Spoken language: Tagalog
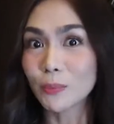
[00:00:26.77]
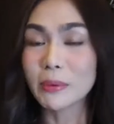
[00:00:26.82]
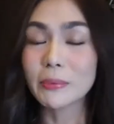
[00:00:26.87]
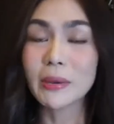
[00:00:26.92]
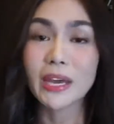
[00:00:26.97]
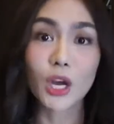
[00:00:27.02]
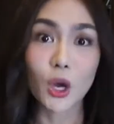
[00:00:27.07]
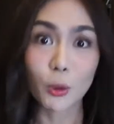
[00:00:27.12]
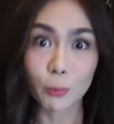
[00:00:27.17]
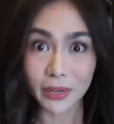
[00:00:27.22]

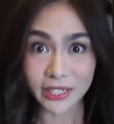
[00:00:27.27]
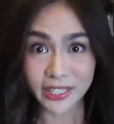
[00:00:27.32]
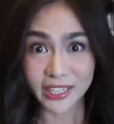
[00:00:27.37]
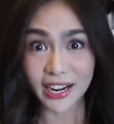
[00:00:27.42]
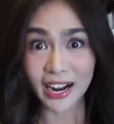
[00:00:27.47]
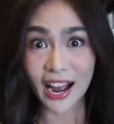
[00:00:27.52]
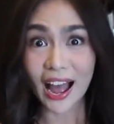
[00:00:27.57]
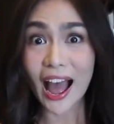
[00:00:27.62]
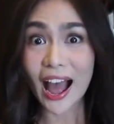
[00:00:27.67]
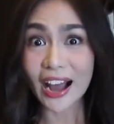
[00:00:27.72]
bibigay ko pa rin
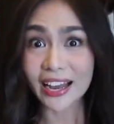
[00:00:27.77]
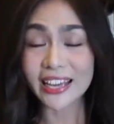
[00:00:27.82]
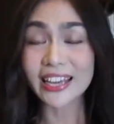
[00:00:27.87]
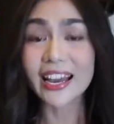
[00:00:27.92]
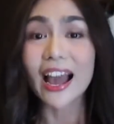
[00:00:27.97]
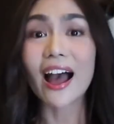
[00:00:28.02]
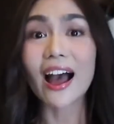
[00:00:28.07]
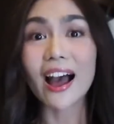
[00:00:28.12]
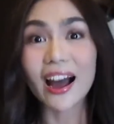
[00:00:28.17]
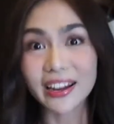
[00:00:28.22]
ang
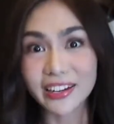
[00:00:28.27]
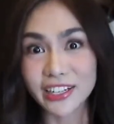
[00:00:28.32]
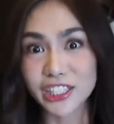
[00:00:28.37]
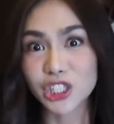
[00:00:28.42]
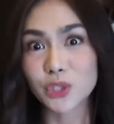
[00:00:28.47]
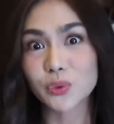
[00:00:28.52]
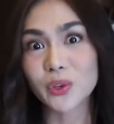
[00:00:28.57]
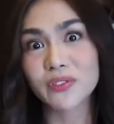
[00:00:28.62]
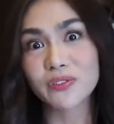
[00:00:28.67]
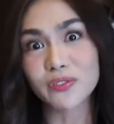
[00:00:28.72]
aking
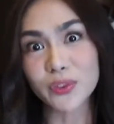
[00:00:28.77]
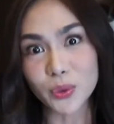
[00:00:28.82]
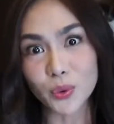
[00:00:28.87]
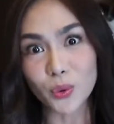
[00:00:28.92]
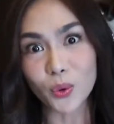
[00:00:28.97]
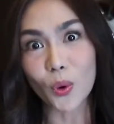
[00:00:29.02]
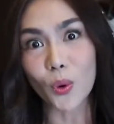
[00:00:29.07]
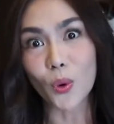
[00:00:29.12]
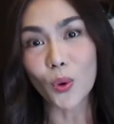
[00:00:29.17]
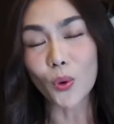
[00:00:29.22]
honest
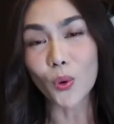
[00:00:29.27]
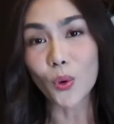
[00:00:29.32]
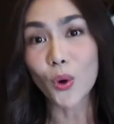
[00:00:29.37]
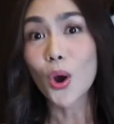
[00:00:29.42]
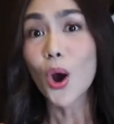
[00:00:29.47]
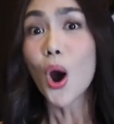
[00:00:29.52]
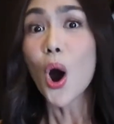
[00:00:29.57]
review kung